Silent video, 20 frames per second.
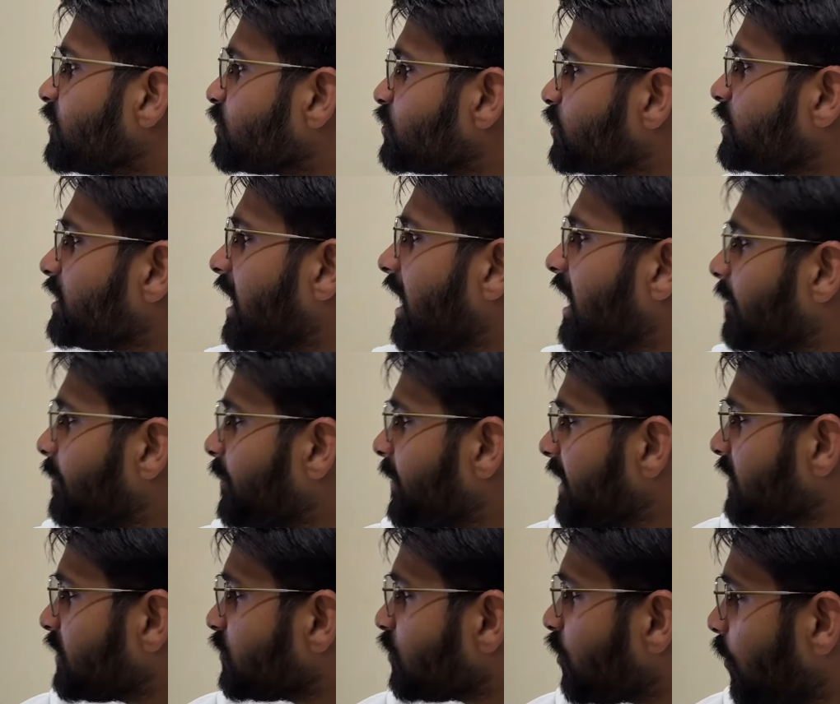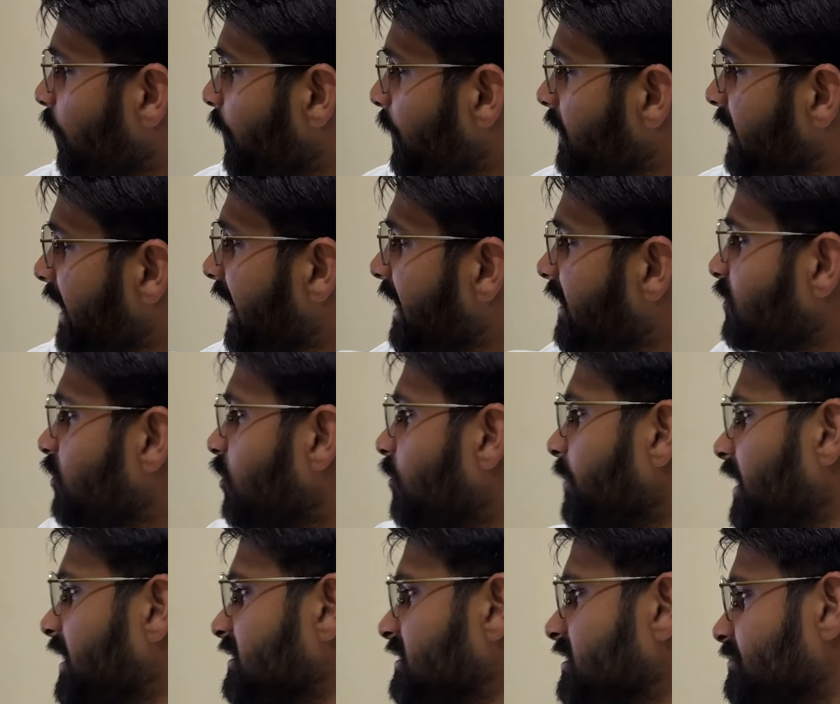तो यहाँ पे टॉप टेन
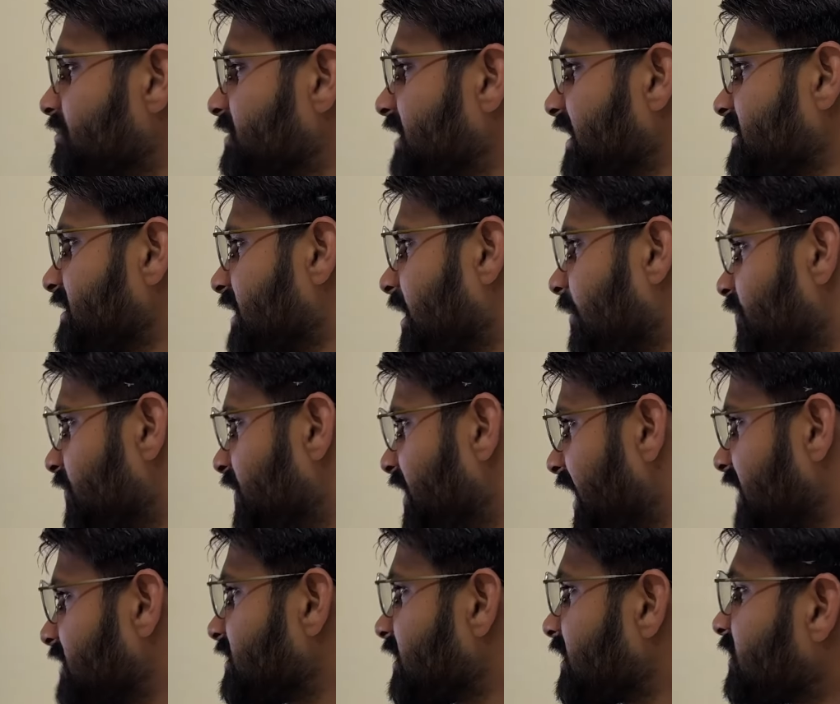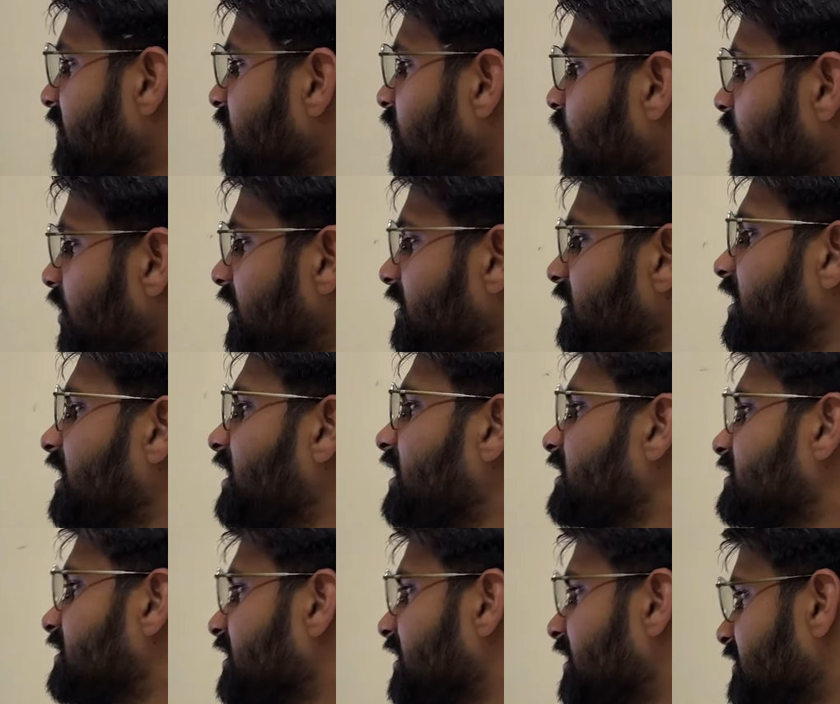डोमेन सब्जेक्ट्स आप देख सकते हो कितने
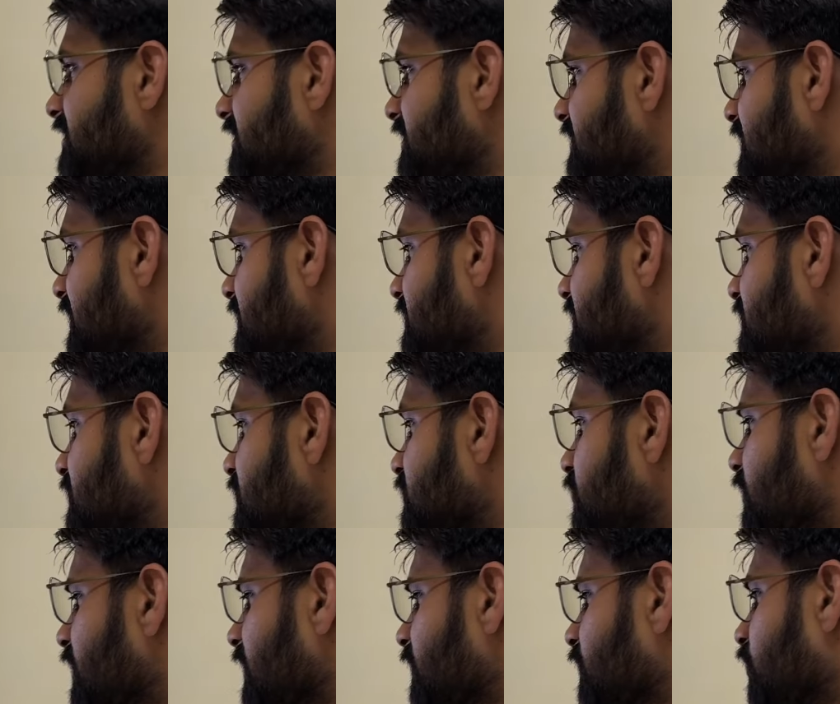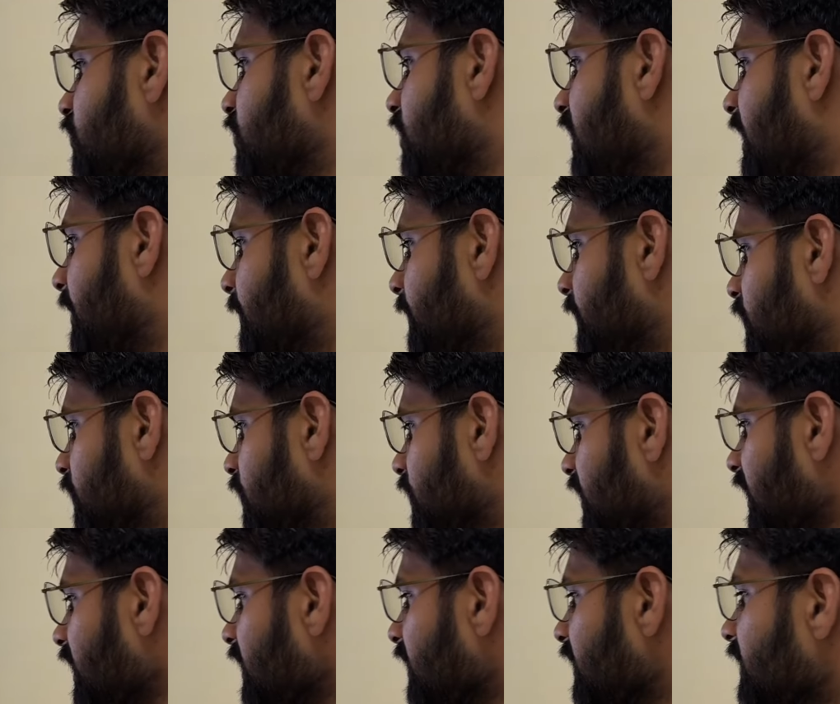कितने रजिस्ट्रेशन जो हैं वो आप लोगों
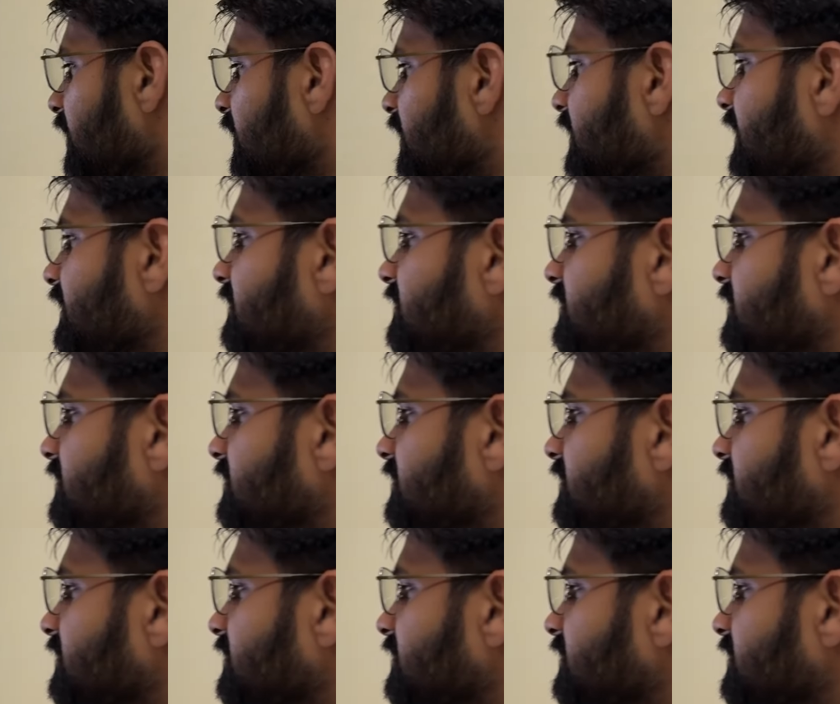के किस